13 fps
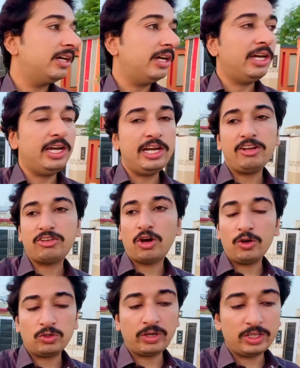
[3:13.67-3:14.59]
ए
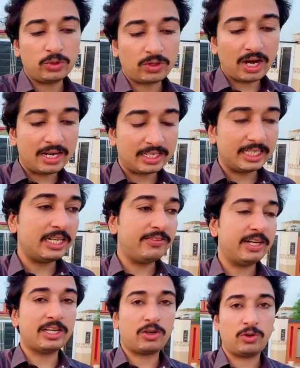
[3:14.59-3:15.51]
दसाओ थोड़ी दुकान कितने
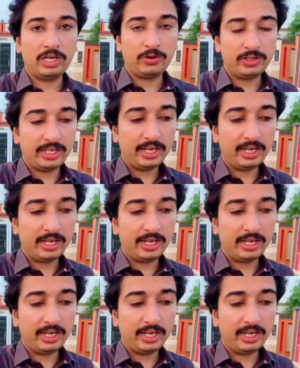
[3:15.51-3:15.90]
बजे तक खुली होंगी